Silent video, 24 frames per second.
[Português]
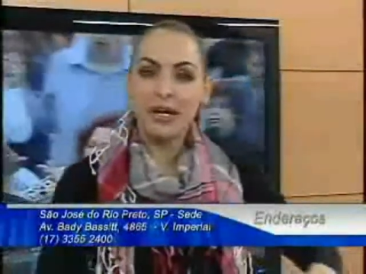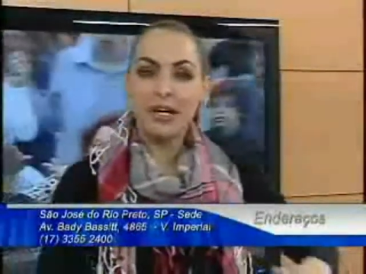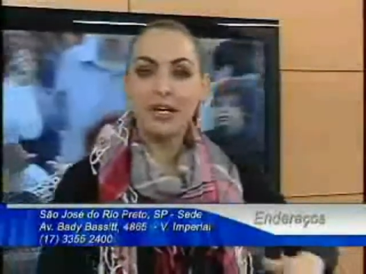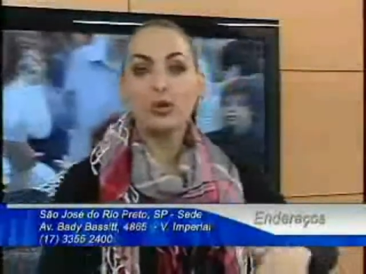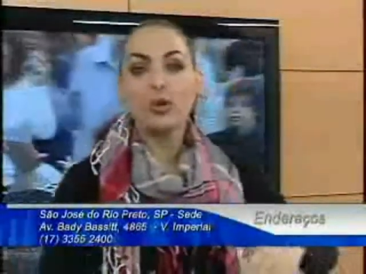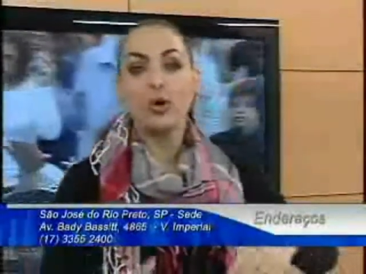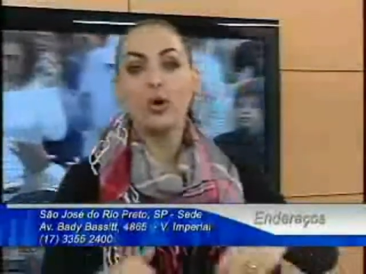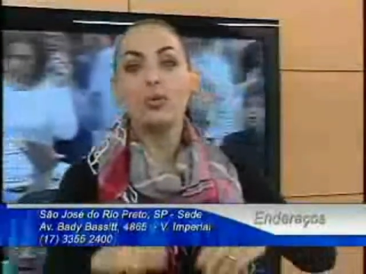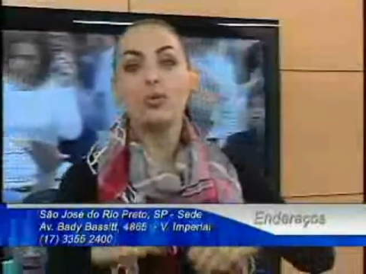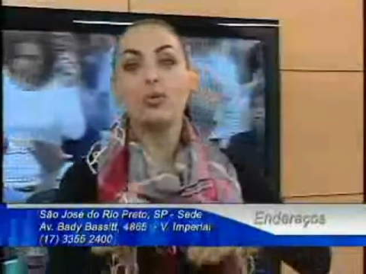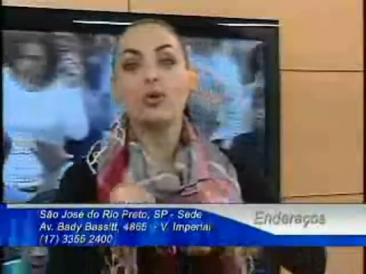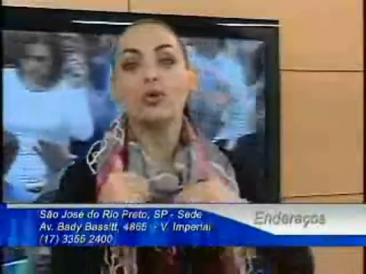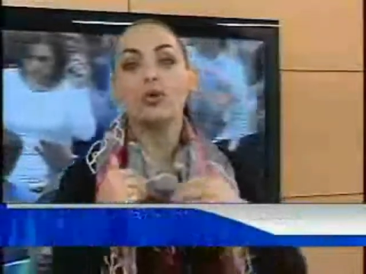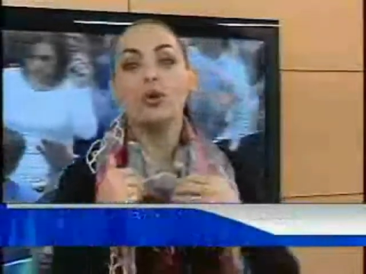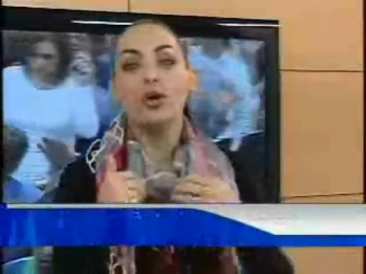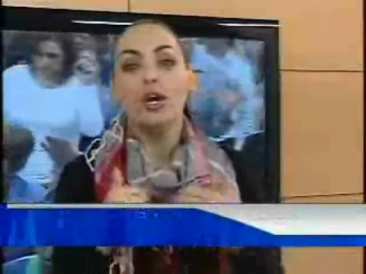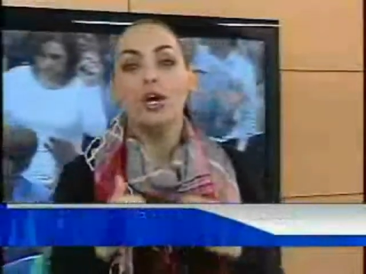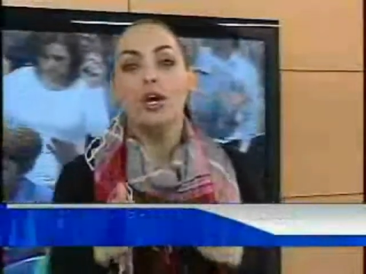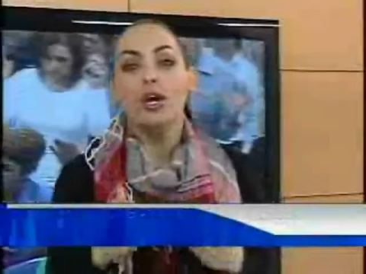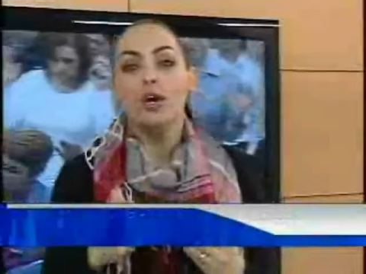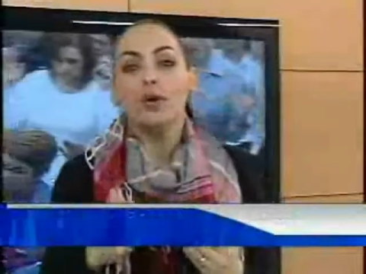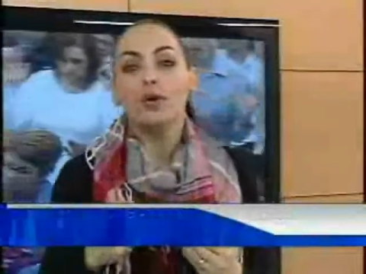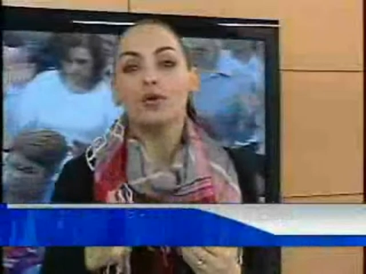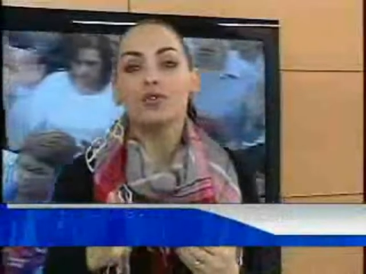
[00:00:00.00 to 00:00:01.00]
E como eu,
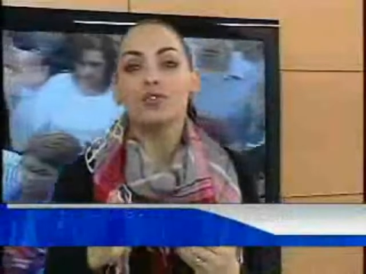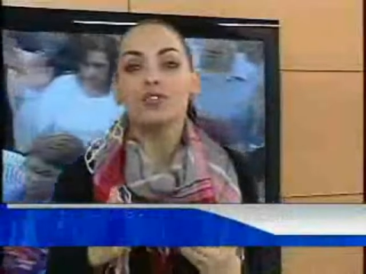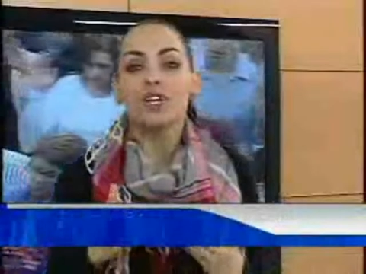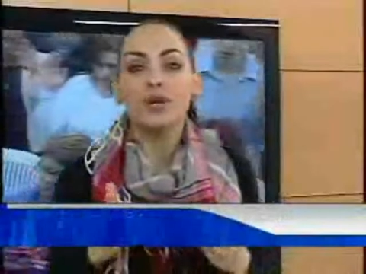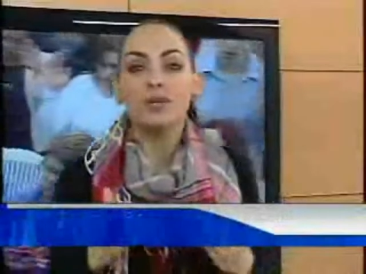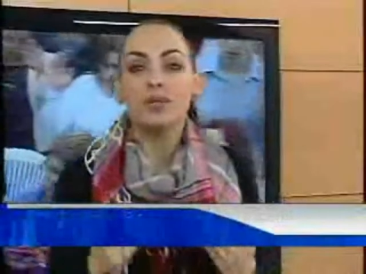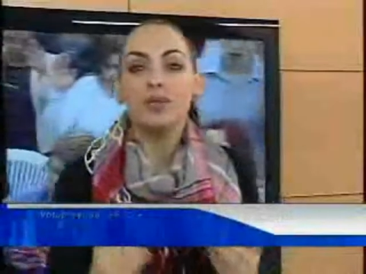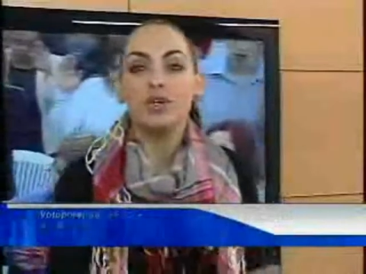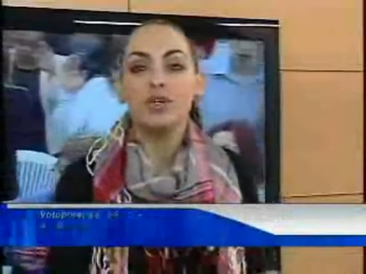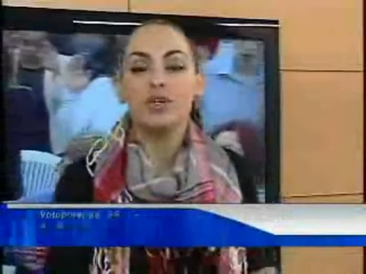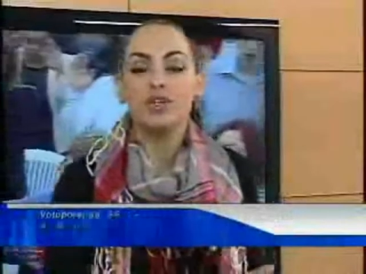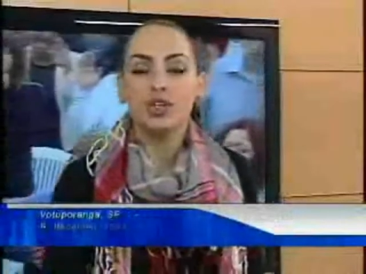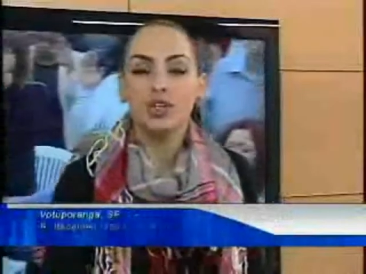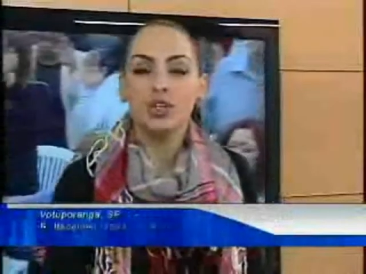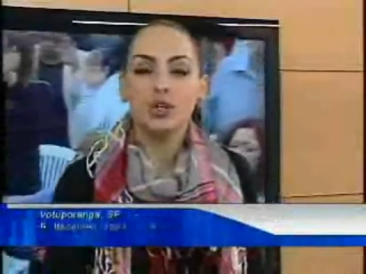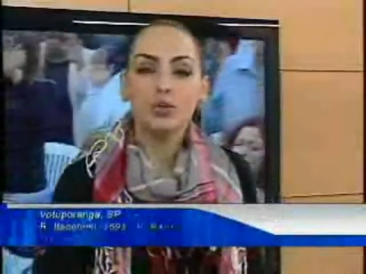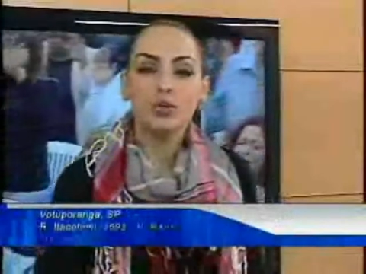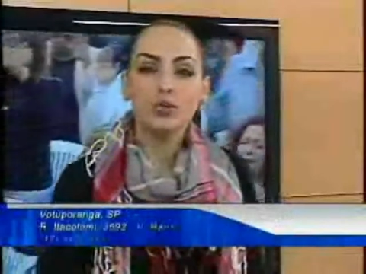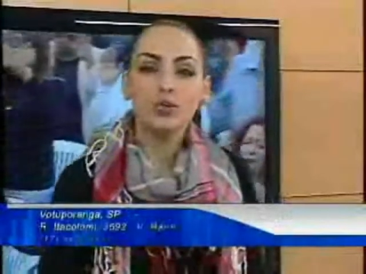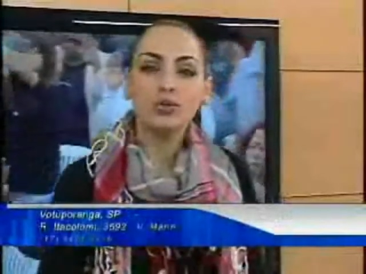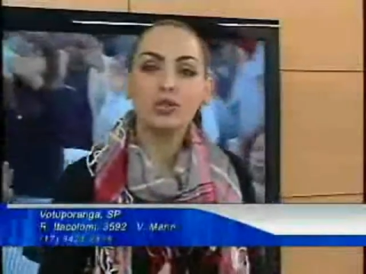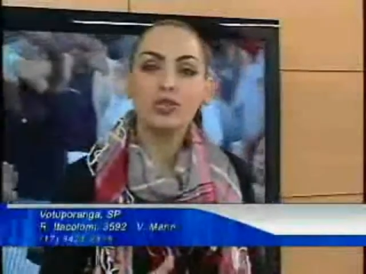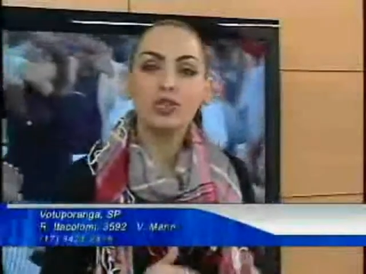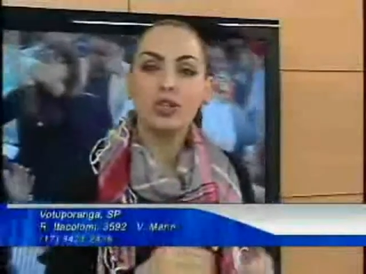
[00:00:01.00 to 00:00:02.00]
eu sempre digo,
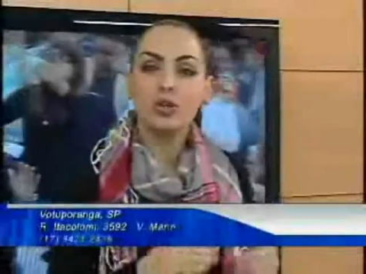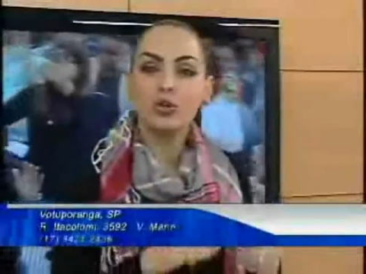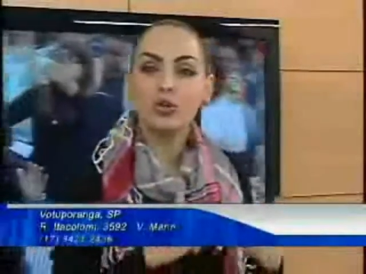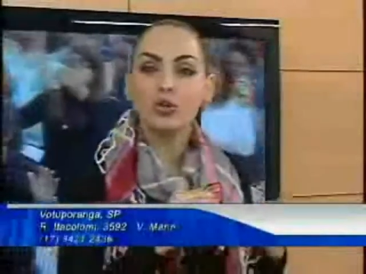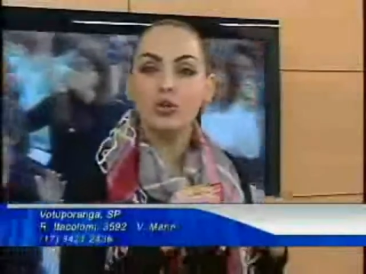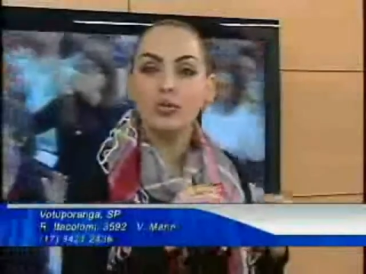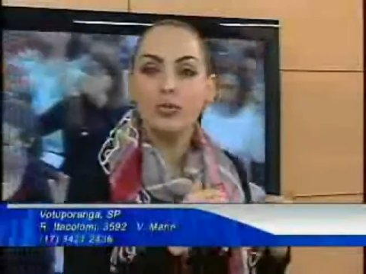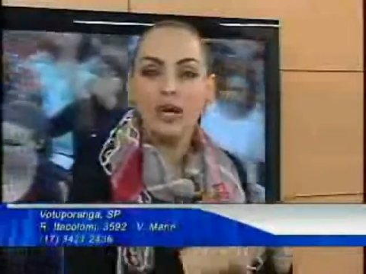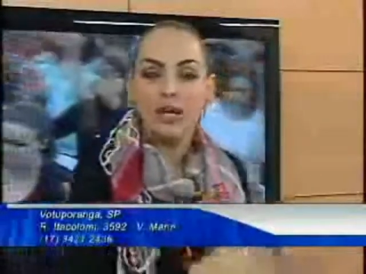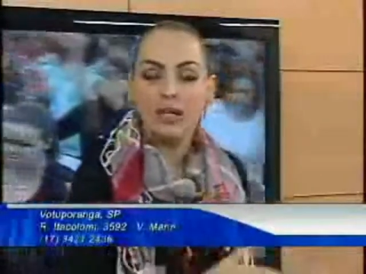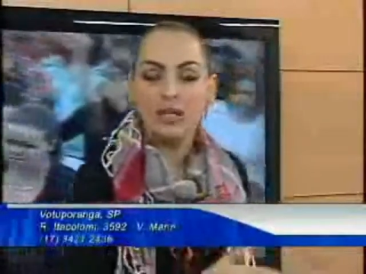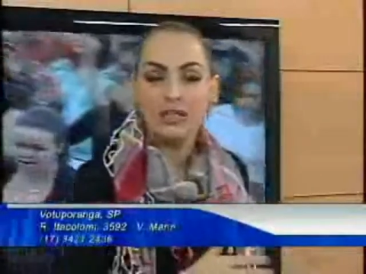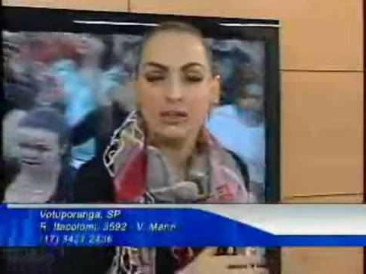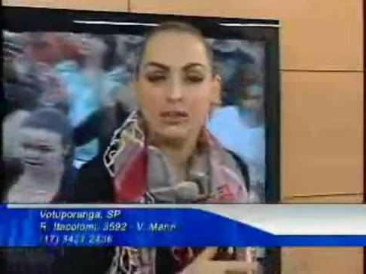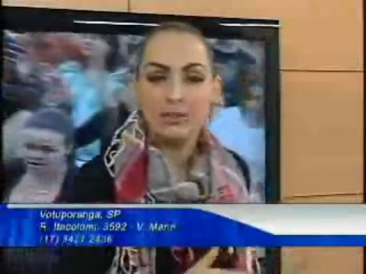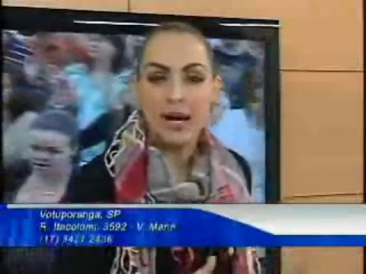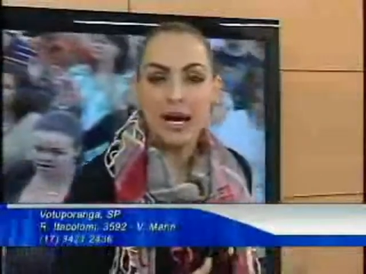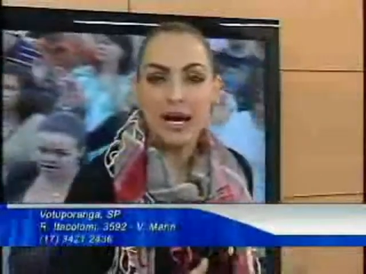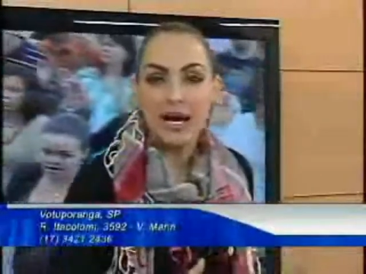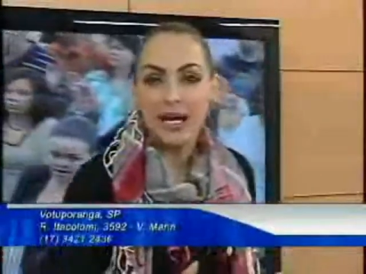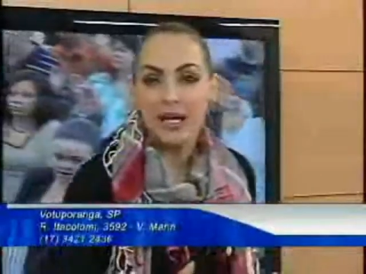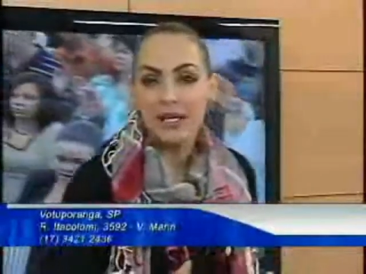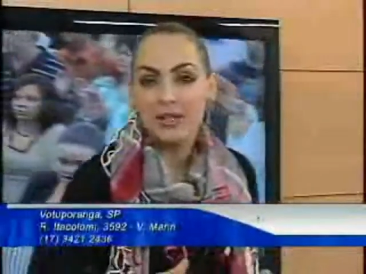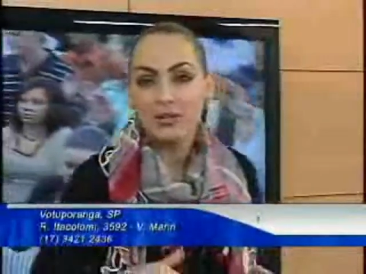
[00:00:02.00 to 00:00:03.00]
uns estão comendo
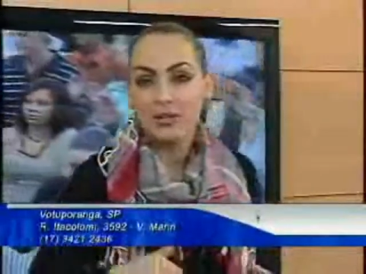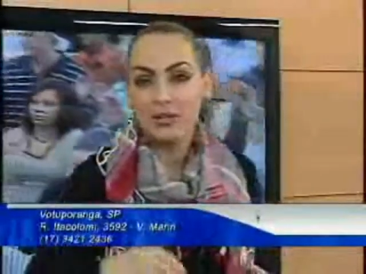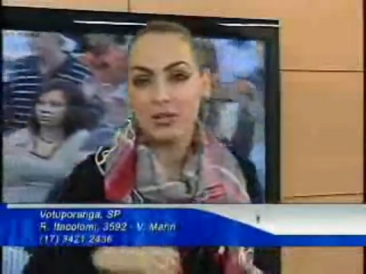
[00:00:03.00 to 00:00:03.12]
demais,